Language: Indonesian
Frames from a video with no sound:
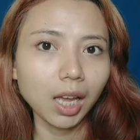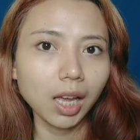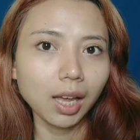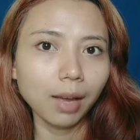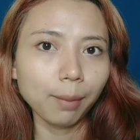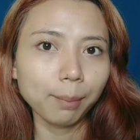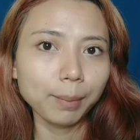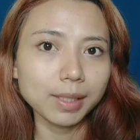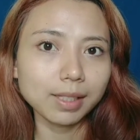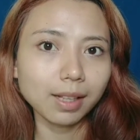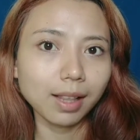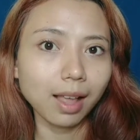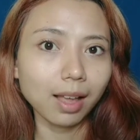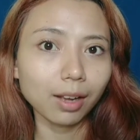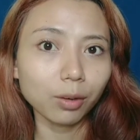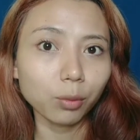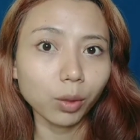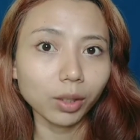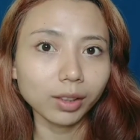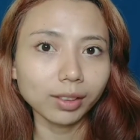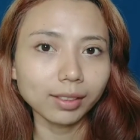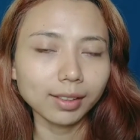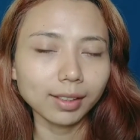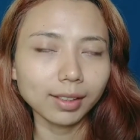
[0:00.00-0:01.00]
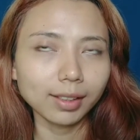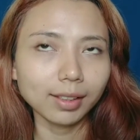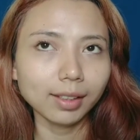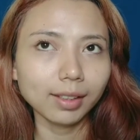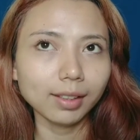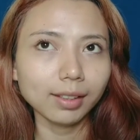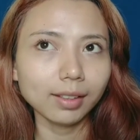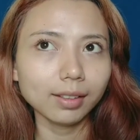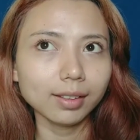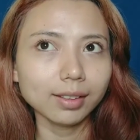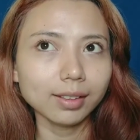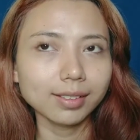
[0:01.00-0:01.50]
micellar water
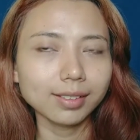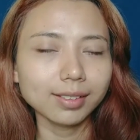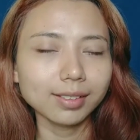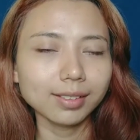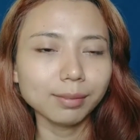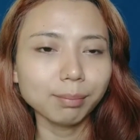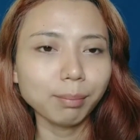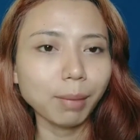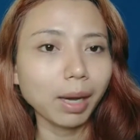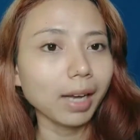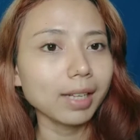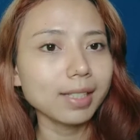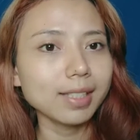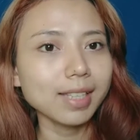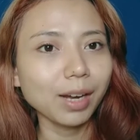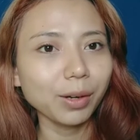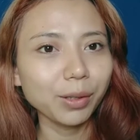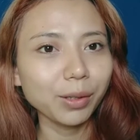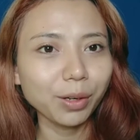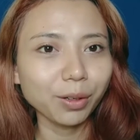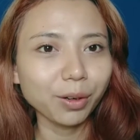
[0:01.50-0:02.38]
uh, makasih yang udah